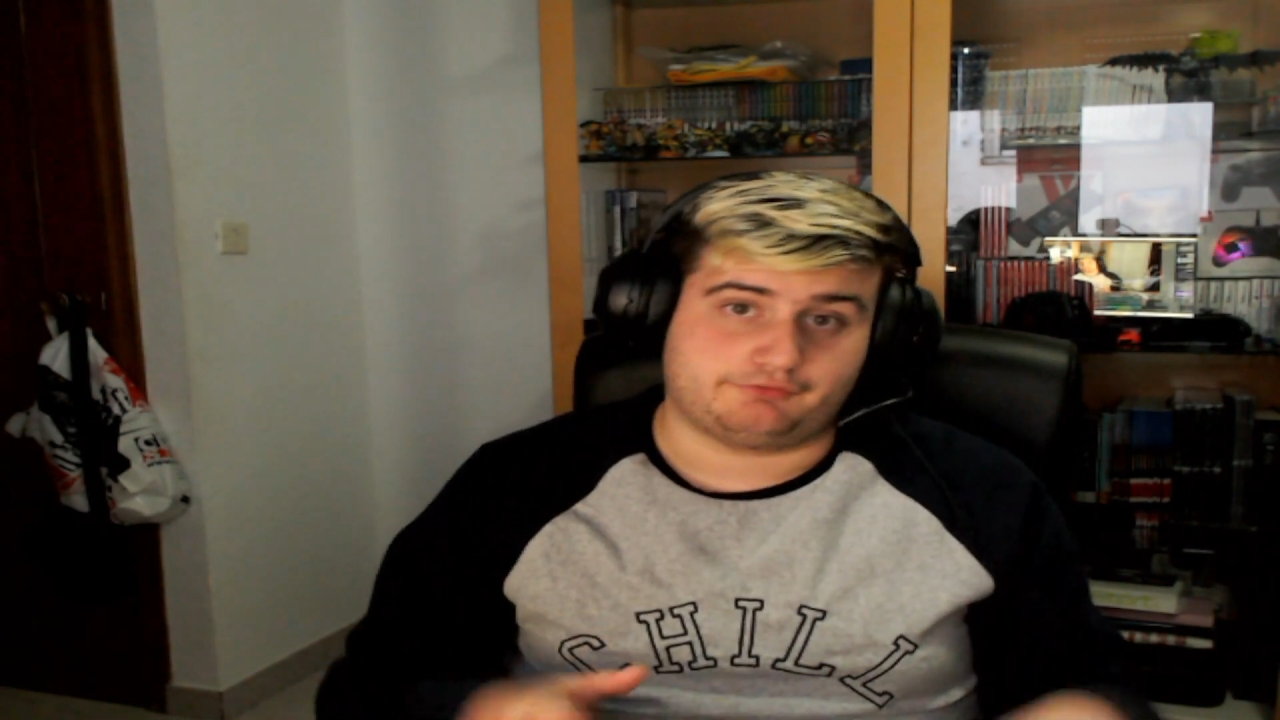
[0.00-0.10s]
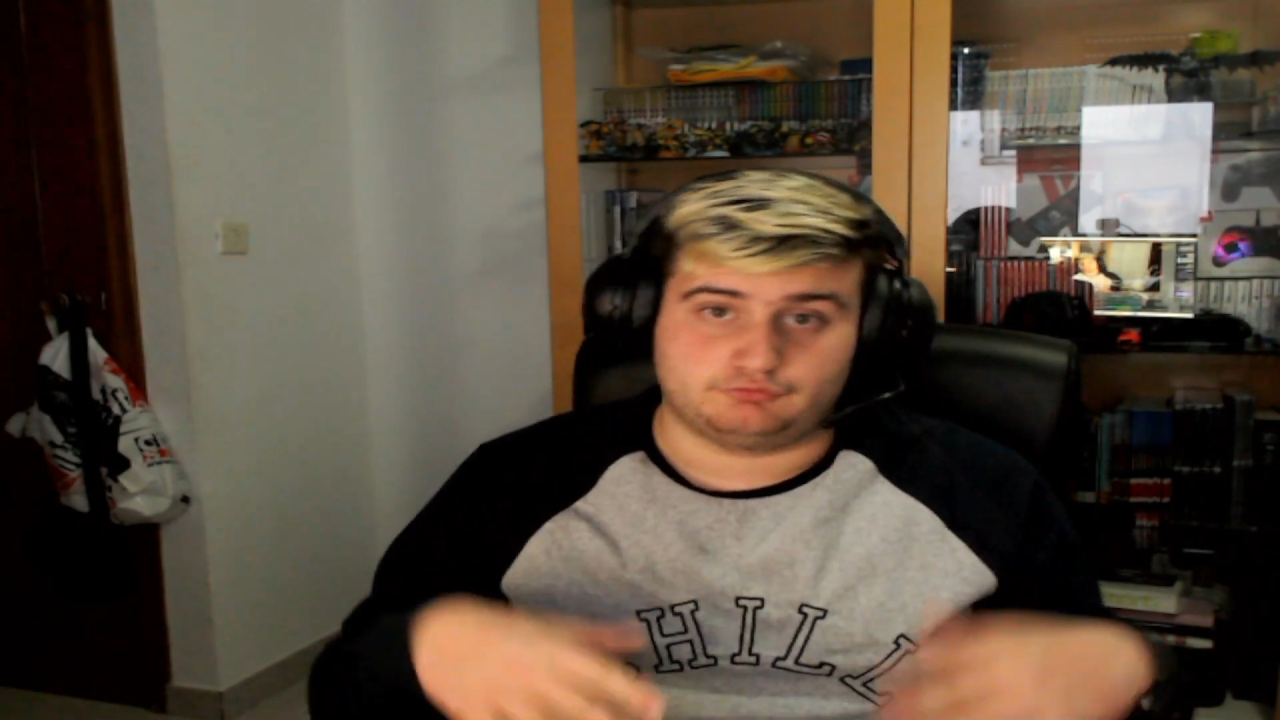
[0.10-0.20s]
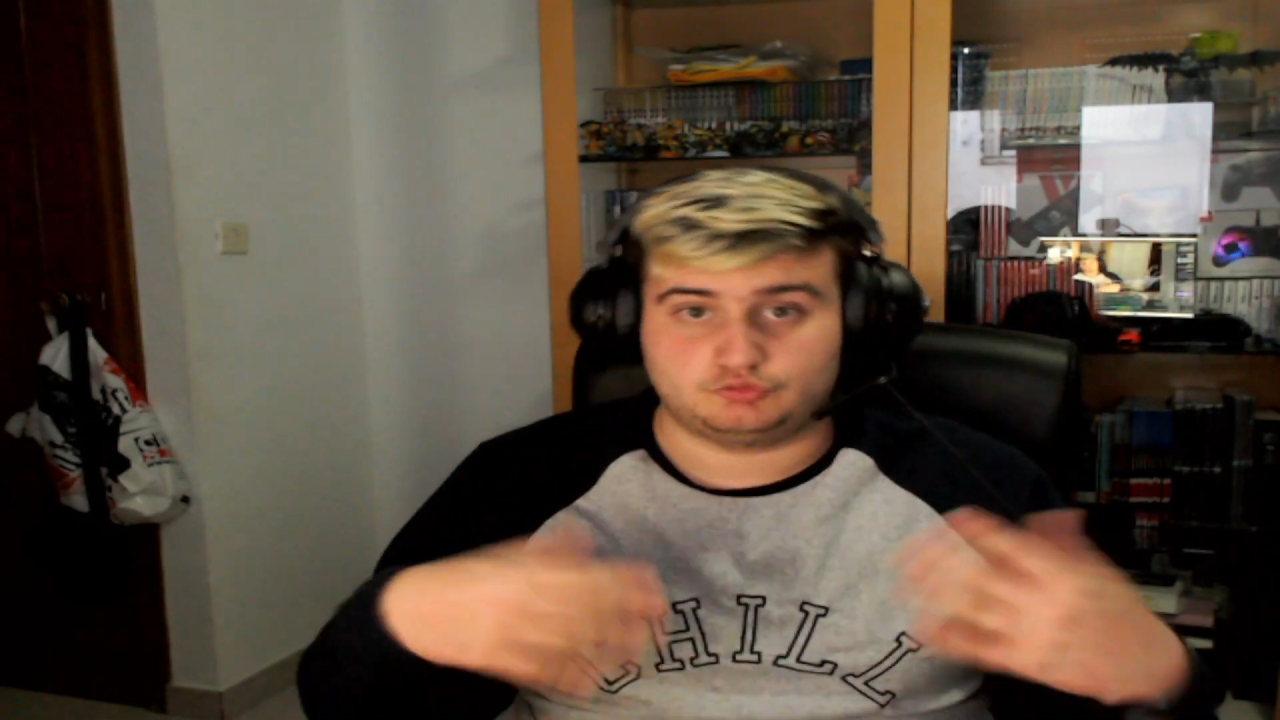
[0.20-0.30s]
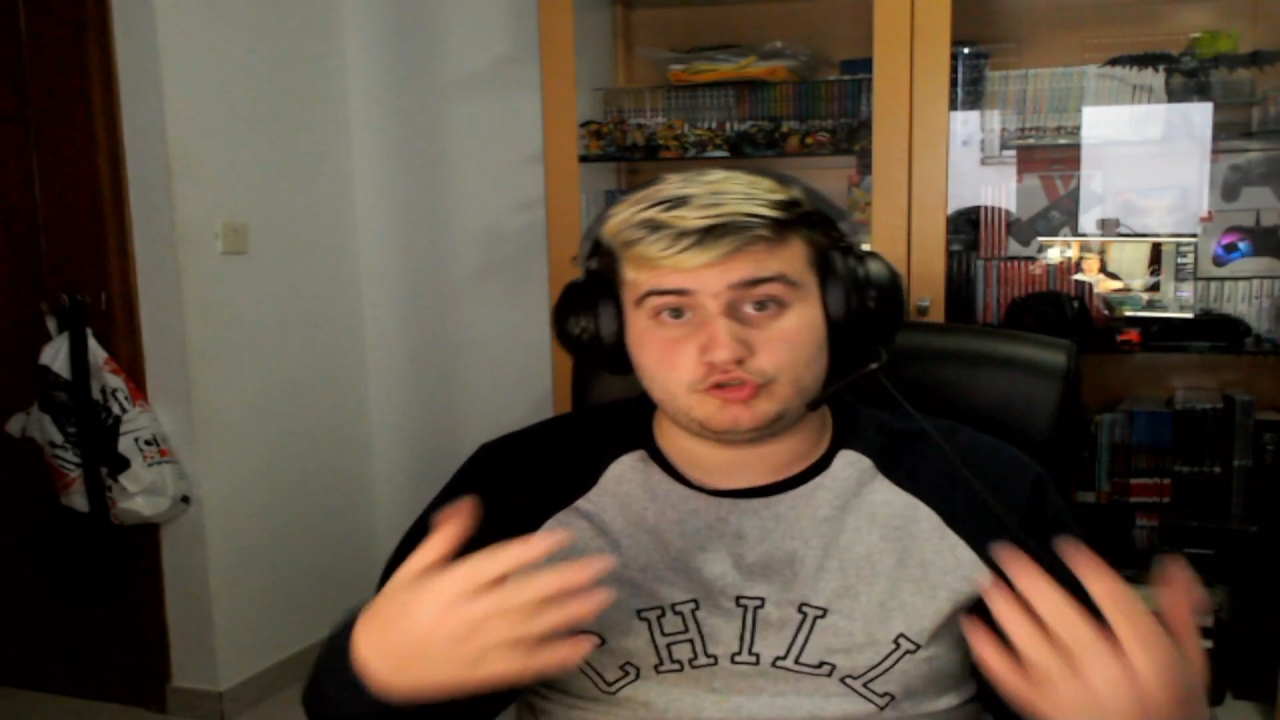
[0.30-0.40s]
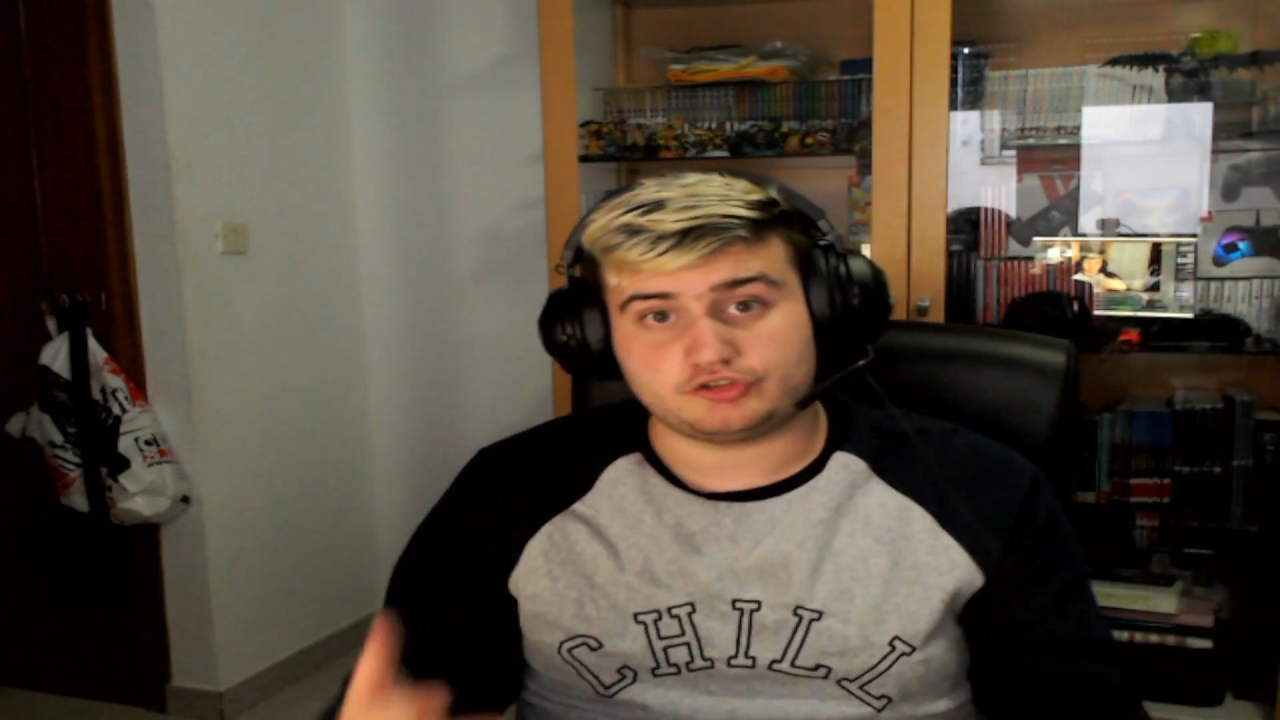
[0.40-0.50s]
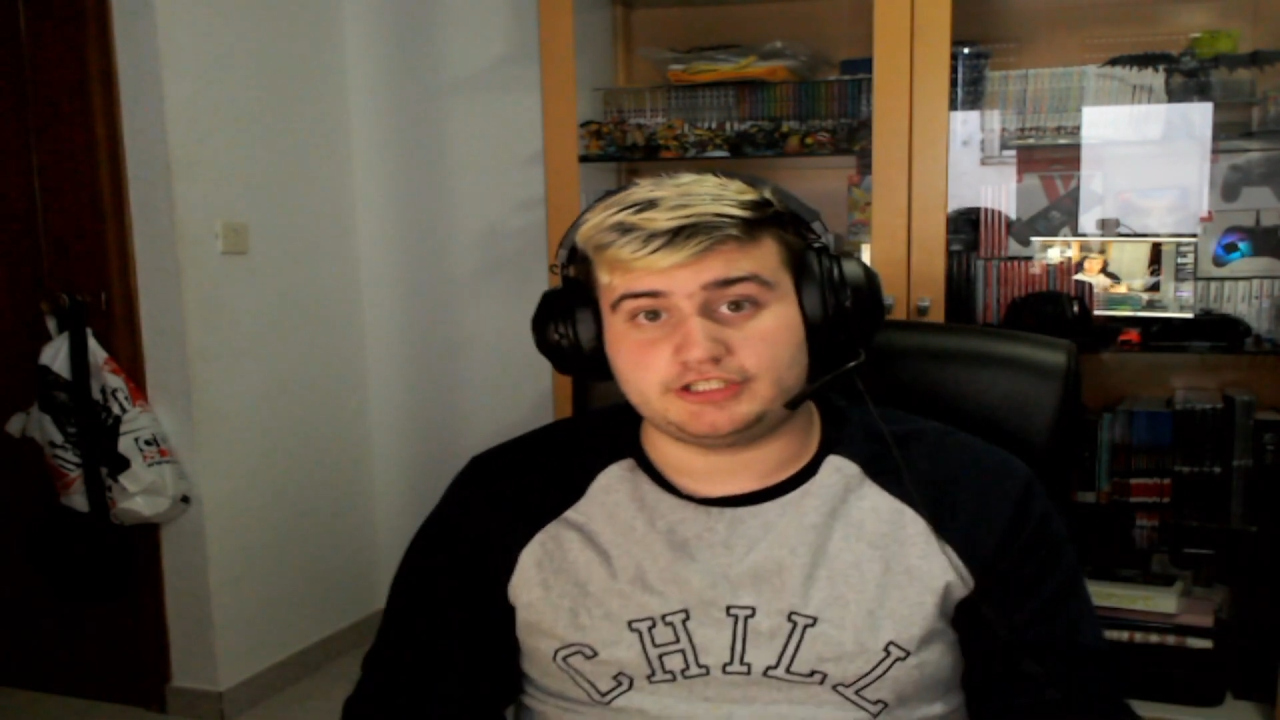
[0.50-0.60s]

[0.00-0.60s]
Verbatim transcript: futuros